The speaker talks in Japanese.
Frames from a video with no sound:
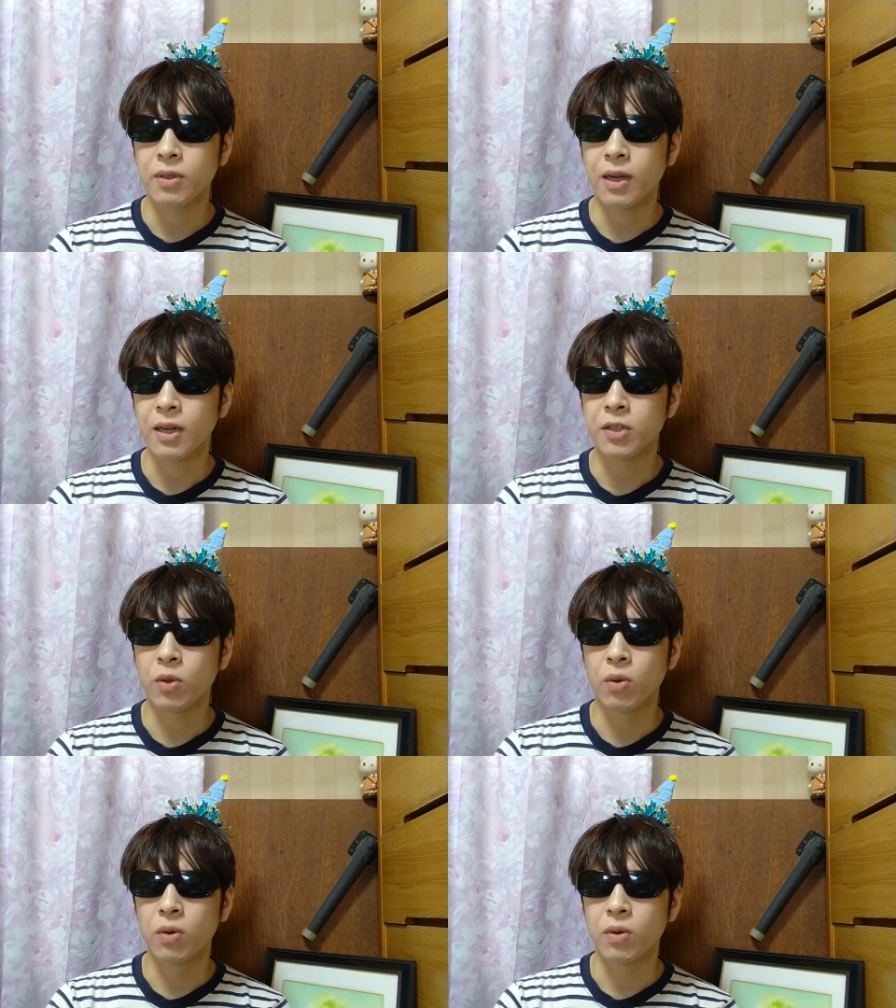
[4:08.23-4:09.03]
なんか
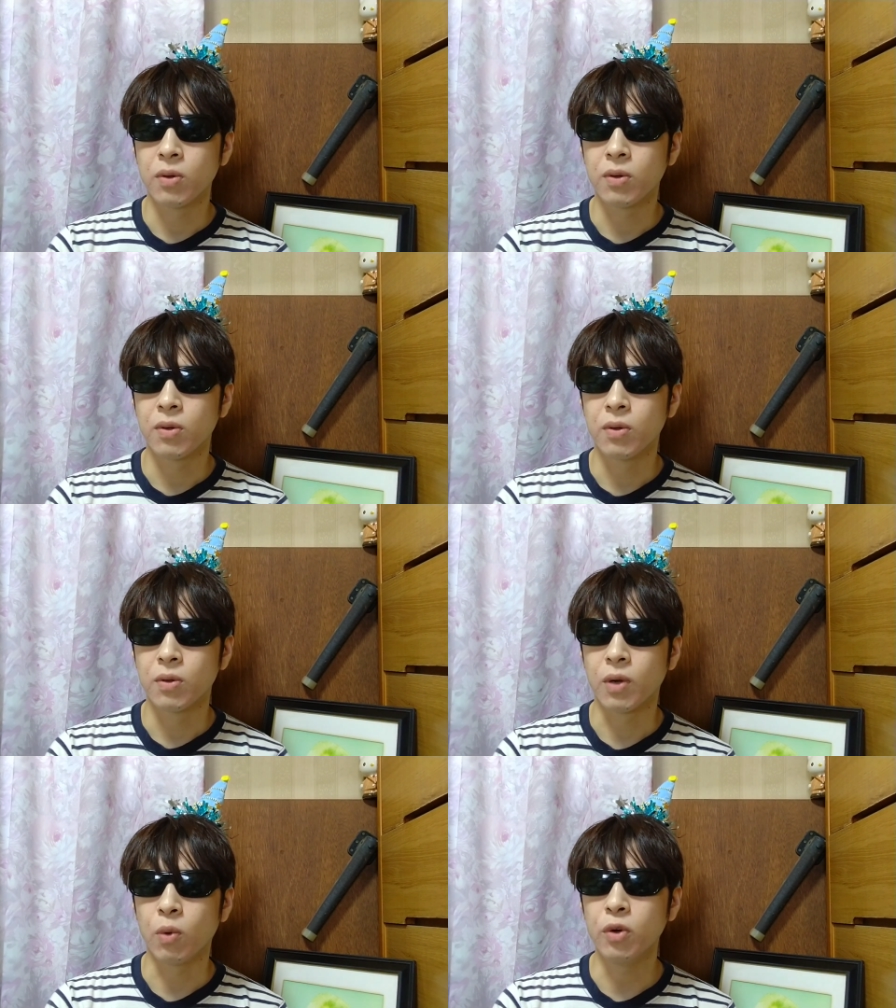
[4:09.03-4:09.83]
人
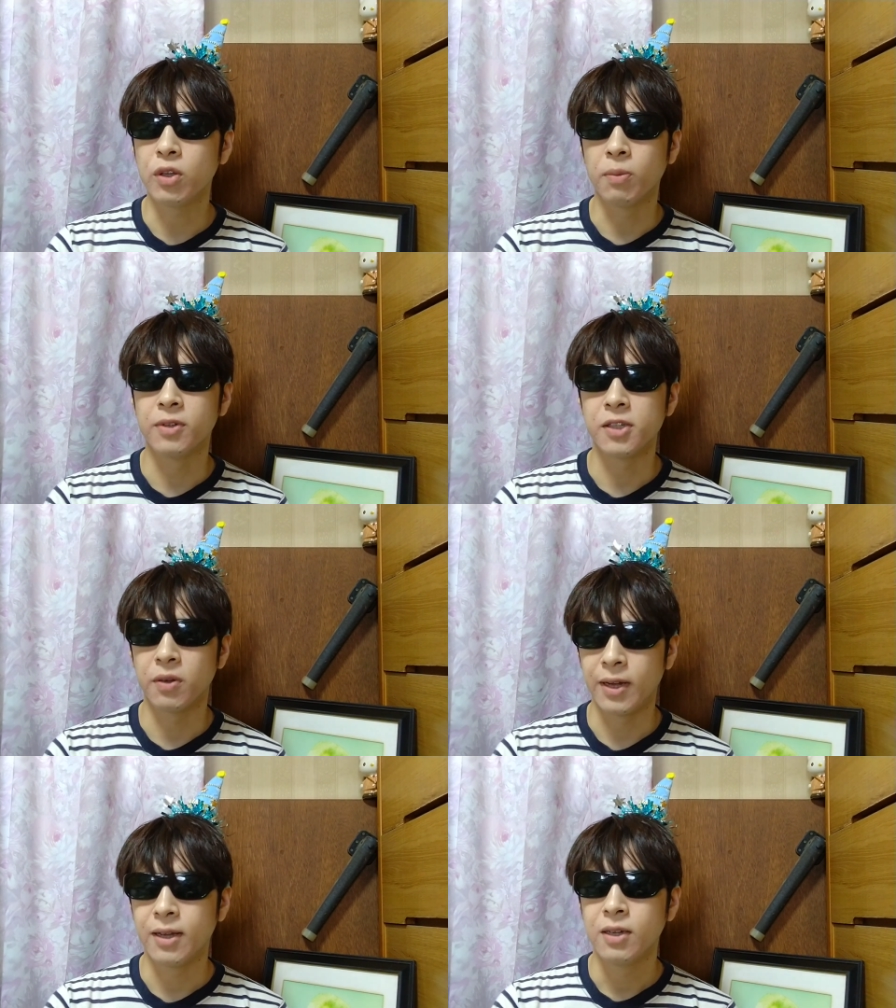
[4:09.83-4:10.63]
の多いと思うんです
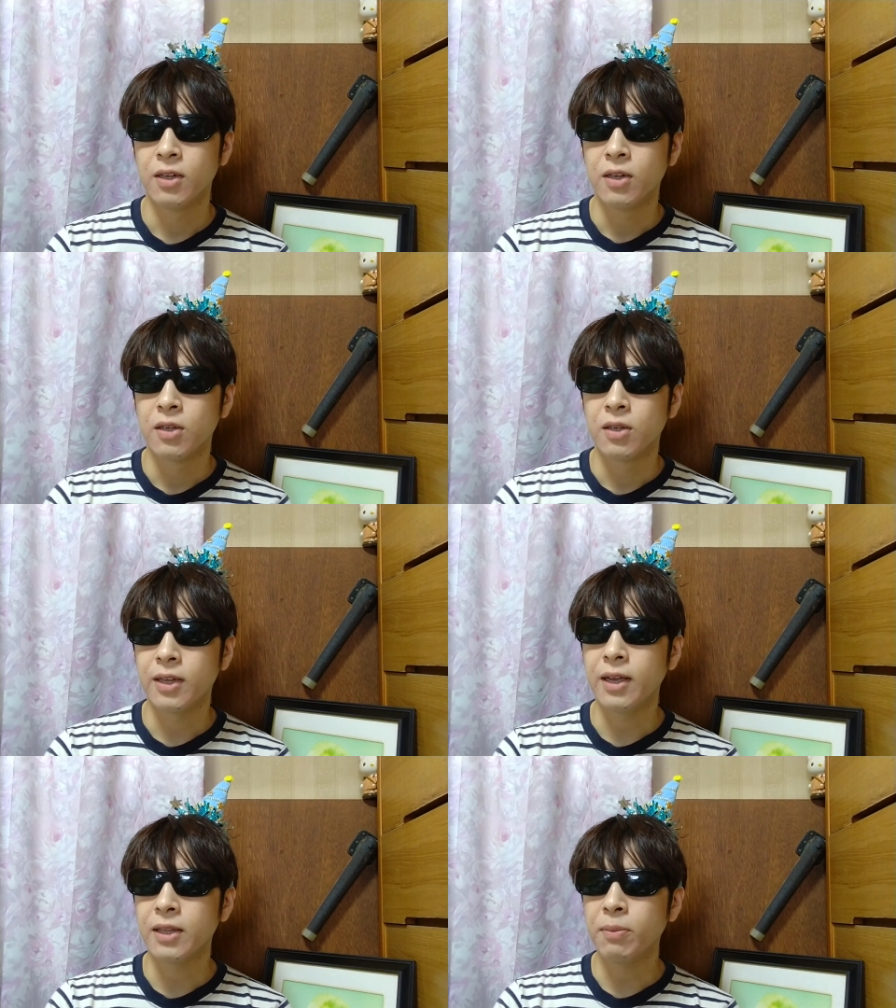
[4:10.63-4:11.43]
よね。
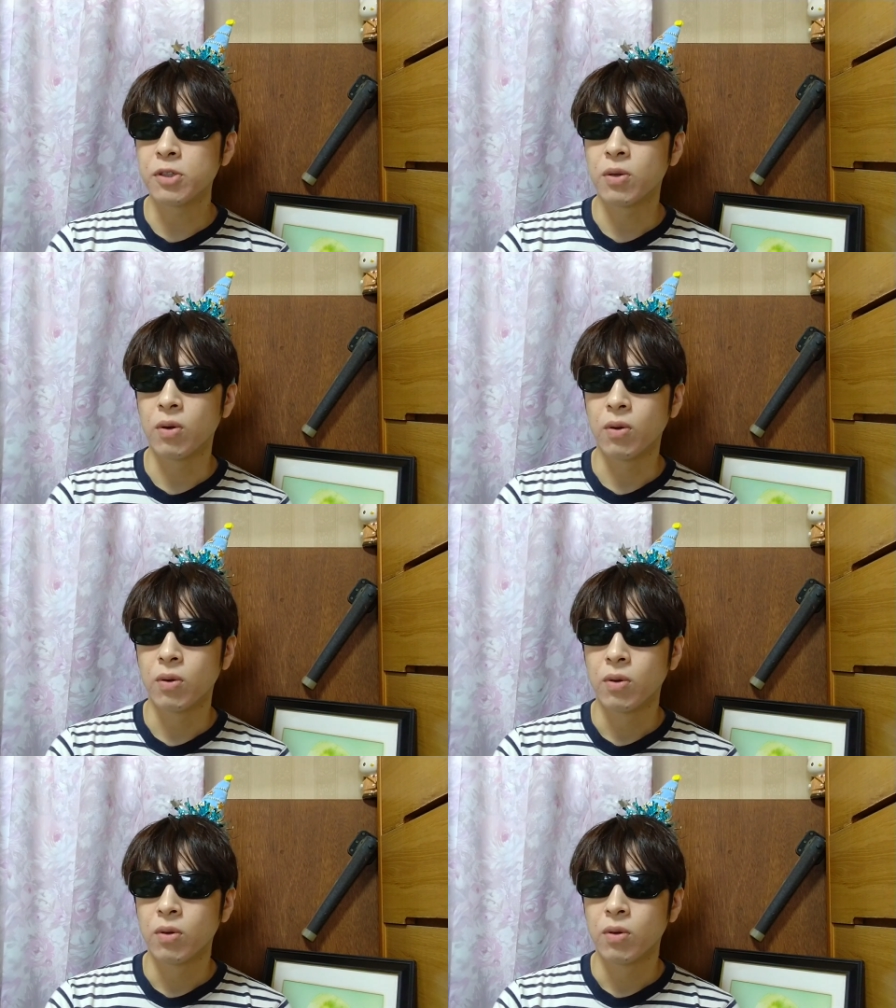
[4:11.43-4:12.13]
で、でもその、